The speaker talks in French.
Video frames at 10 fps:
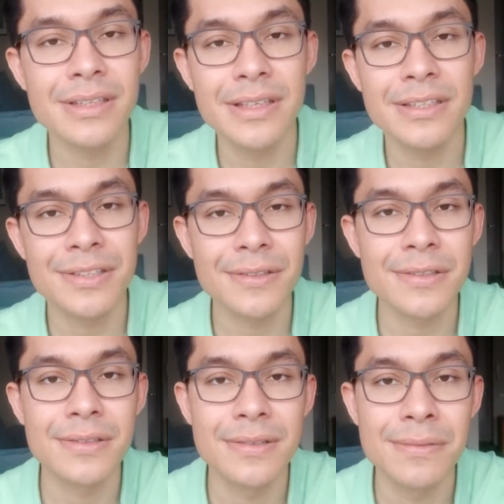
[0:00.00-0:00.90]
qui
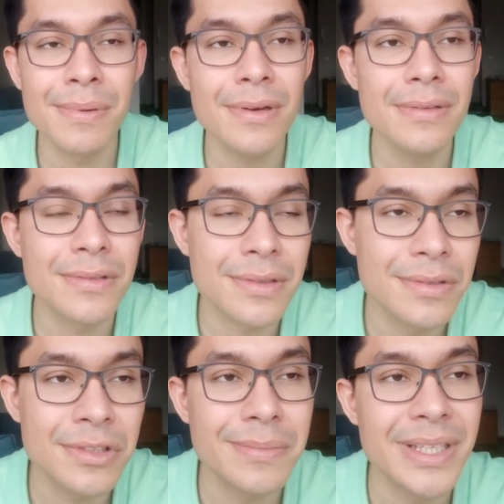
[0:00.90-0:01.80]
changent de plan. Donc,
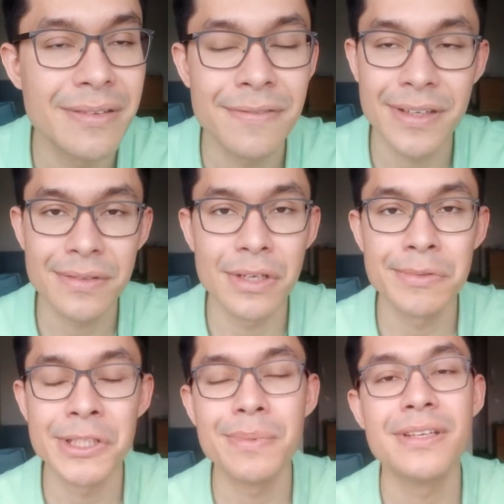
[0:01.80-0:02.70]
une semaine, elles veut faire du
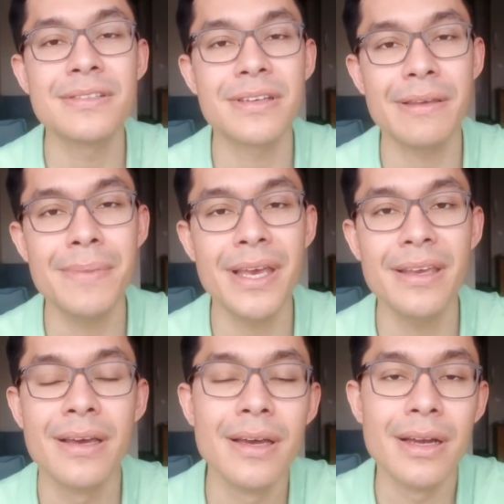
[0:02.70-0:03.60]
dropshipping sur
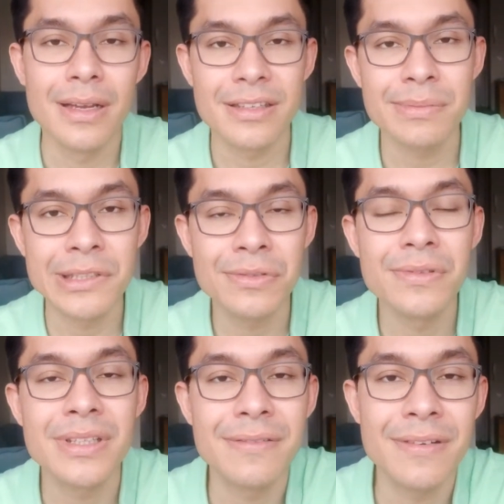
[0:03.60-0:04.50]
eBay la semaine
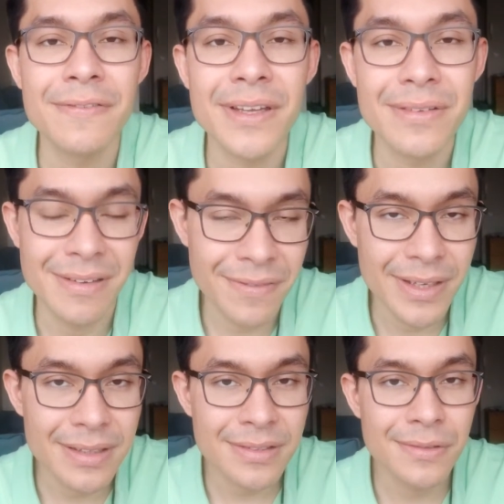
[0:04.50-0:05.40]
suivante, elles veulent faire de
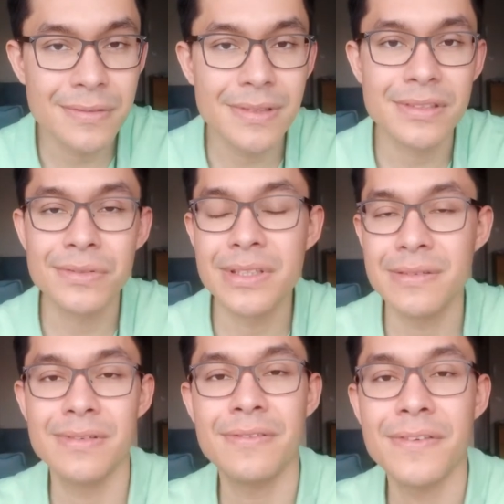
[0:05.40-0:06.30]
l'affiliation. Ensuite,
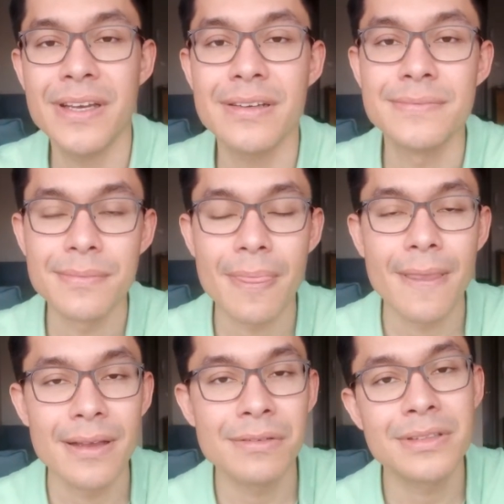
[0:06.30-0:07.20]
elles veulent faire
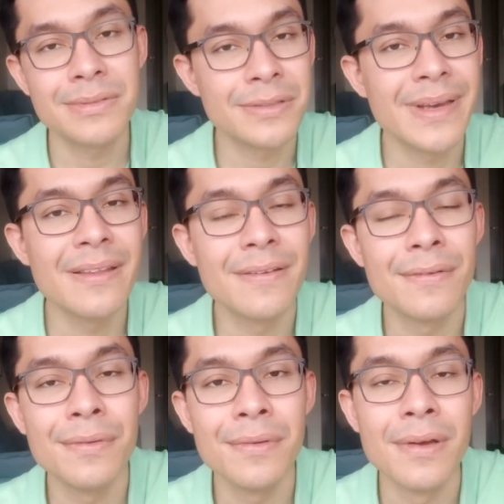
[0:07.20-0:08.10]
la troisième semaine
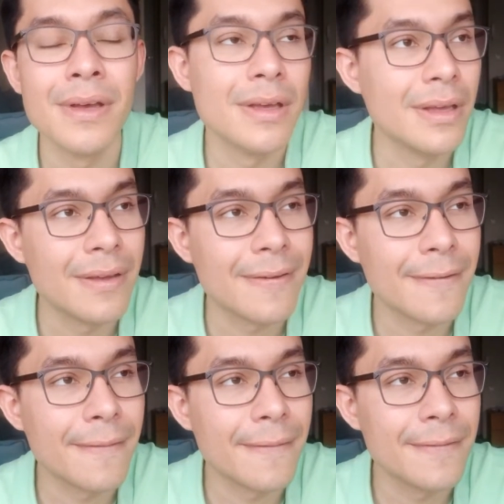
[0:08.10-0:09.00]
du,
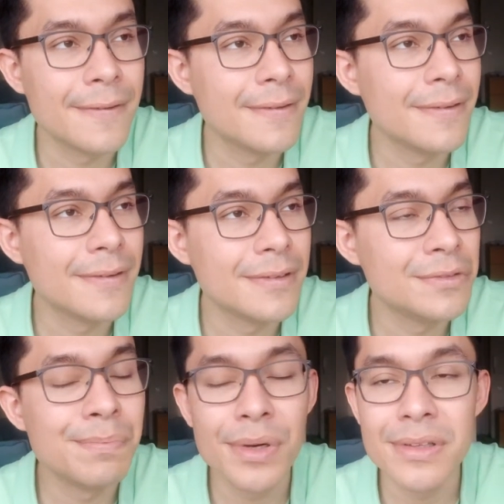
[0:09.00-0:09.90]
euh,
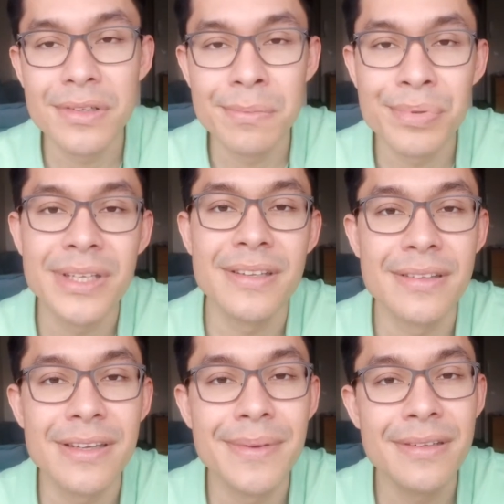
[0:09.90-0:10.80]
du pod, de print on
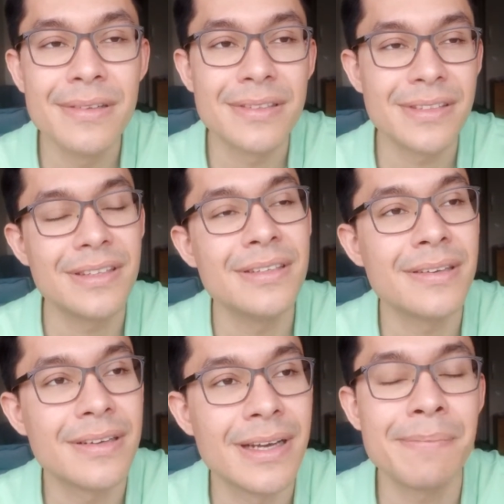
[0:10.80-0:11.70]
demand, c'est-à-dire
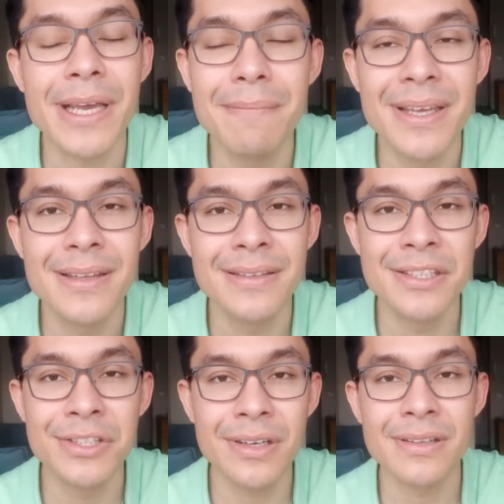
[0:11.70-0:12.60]
imprimer des
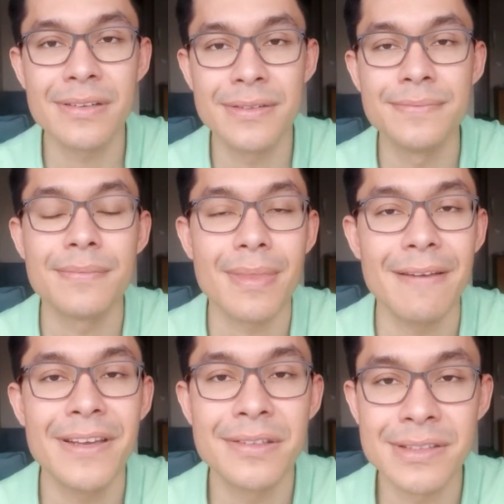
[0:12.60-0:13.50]
t-shirts
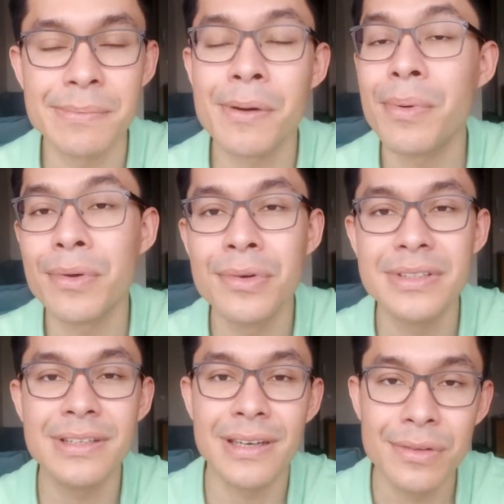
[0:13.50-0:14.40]
avec ses propres logos,
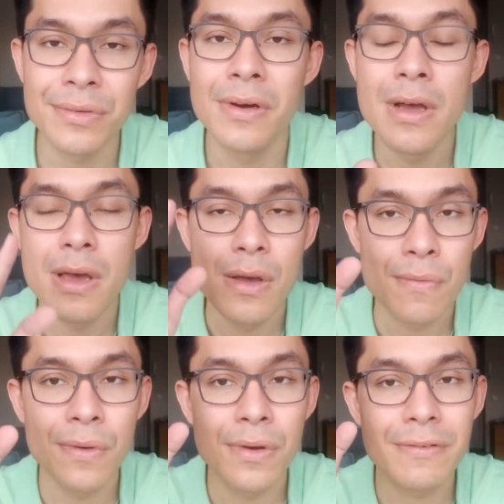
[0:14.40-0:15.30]
etc. Non,
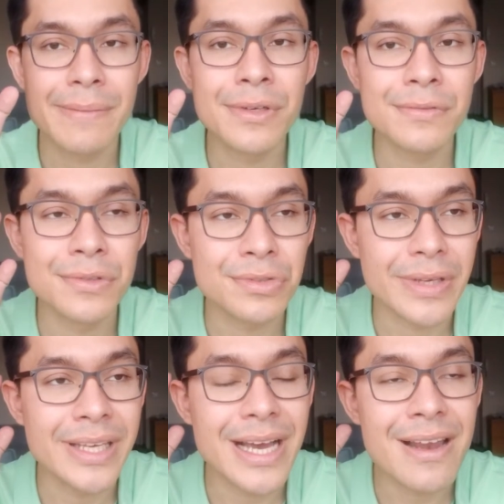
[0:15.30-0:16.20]
faut que vraiment vous
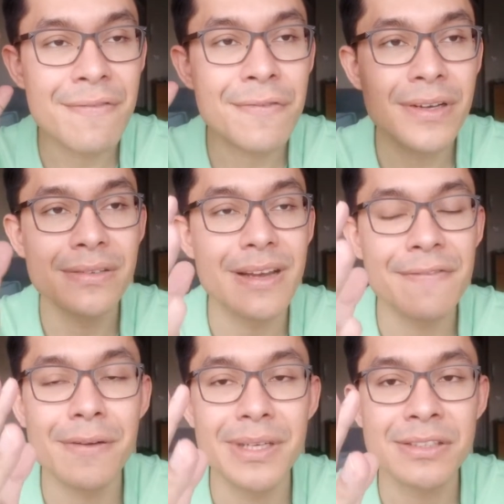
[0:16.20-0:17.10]
soyez à la fois dans la
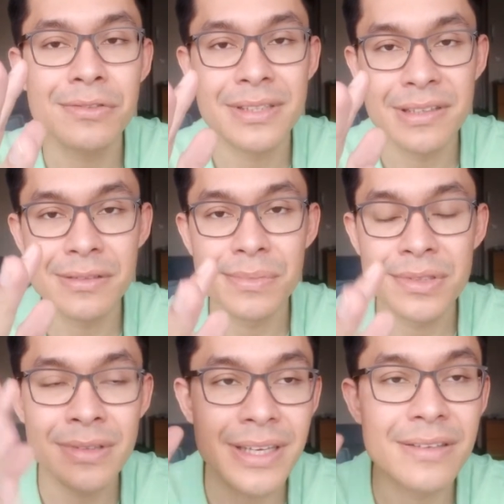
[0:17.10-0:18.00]
formation à
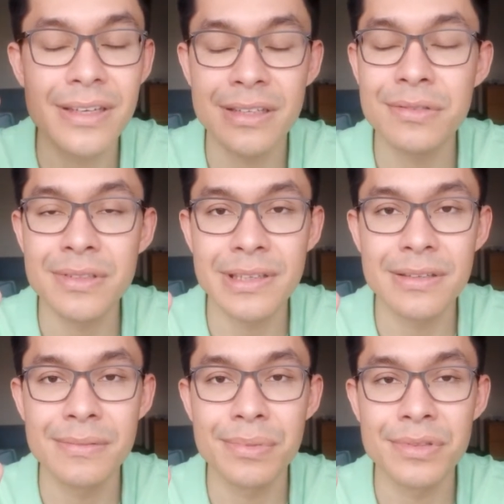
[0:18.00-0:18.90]
50% et dans l'action à
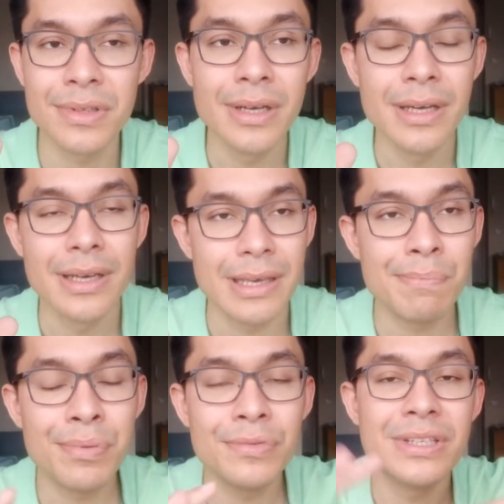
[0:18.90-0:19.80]
50%. Et
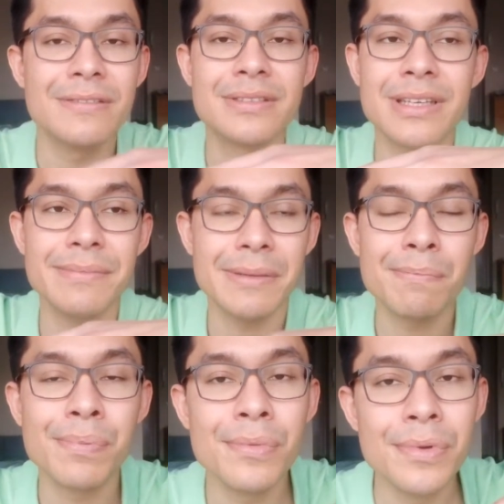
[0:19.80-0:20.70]
plus vous avancerez, eh bien
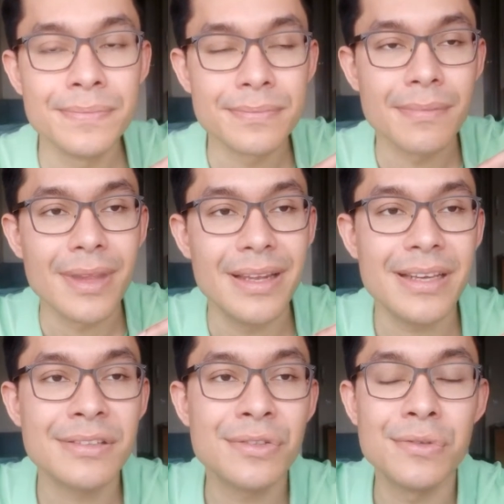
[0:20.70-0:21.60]
plus
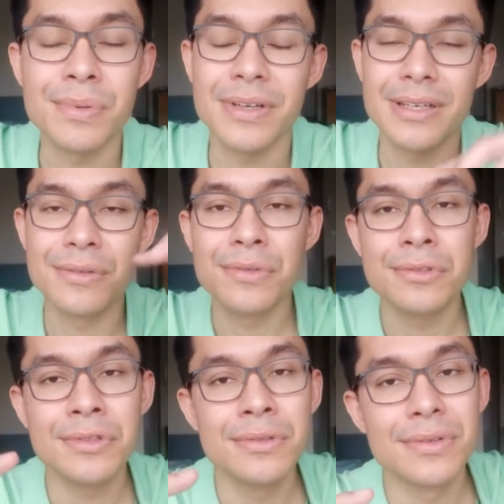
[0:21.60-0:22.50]
l'action prendra le
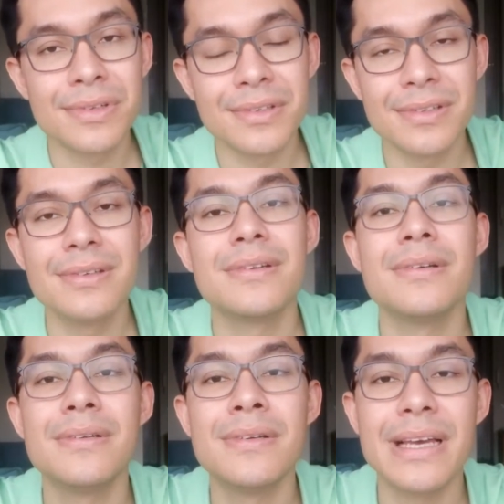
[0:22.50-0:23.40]
dessus. Donc
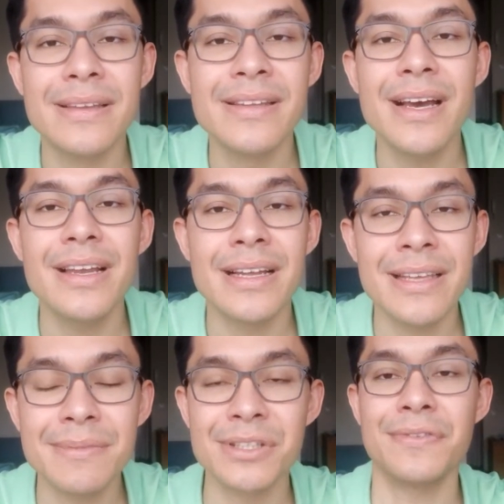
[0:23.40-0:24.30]
euh, l'idéal à
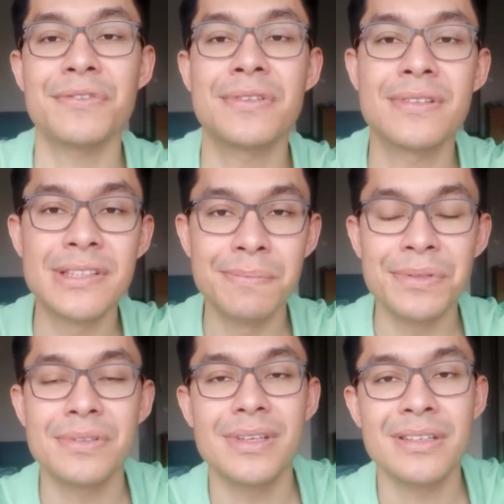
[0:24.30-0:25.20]
terme, c'est de faire
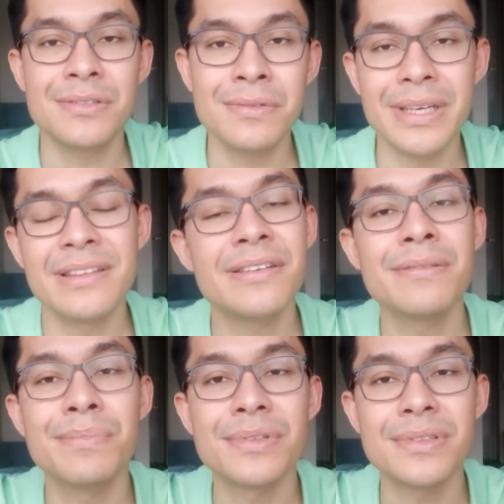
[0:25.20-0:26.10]
70% d'action et
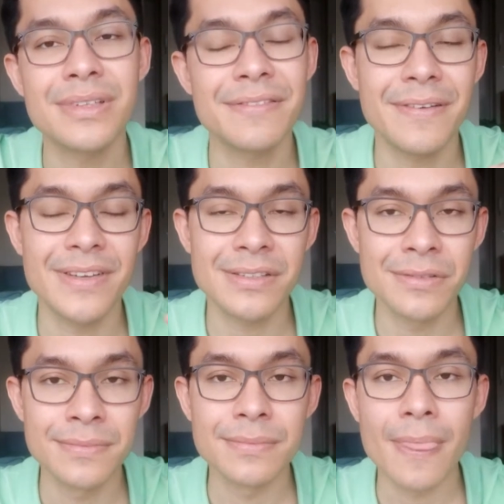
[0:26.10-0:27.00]
30%
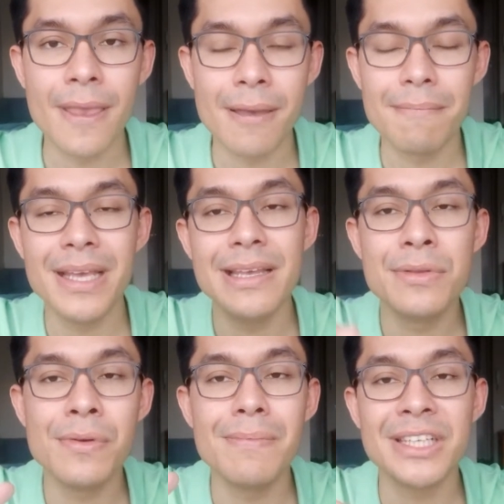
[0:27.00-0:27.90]
d'information. Mais les
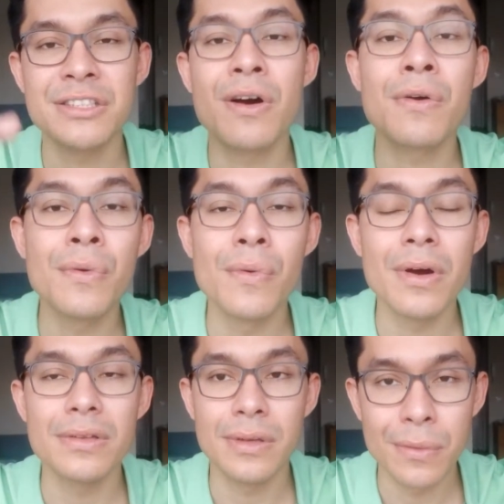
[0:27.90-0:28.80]
deux marchent en
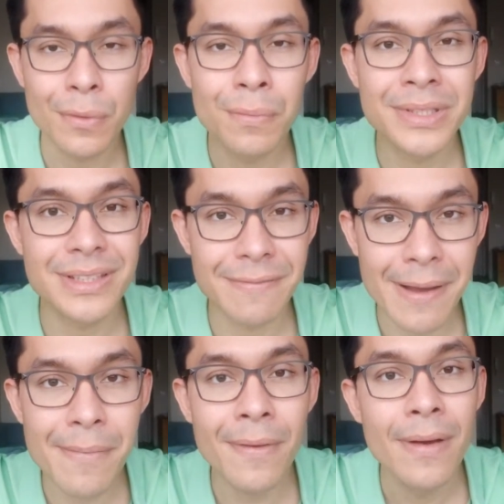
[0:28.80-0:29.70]
concorde. Donc le but, c'est
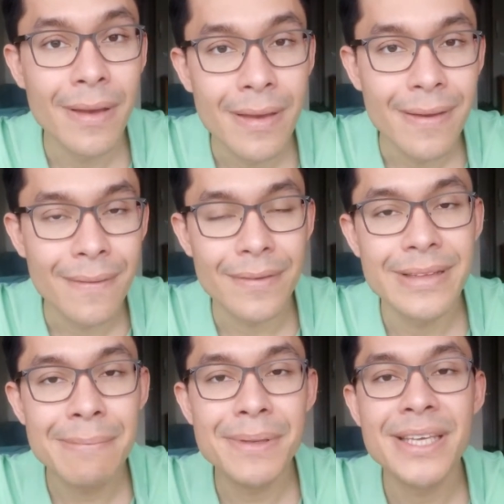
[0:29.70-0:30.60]
vraiment euh,
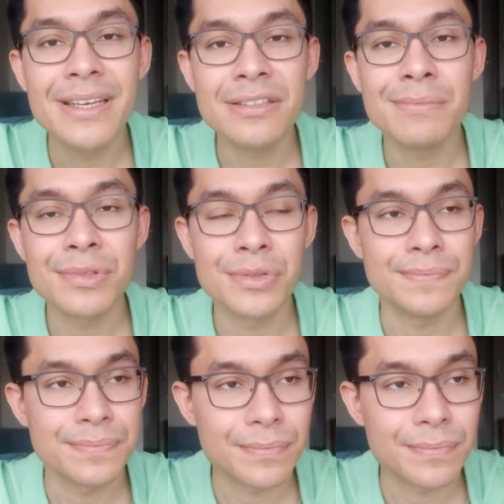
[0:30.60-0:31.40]
d'appliquer à 100%.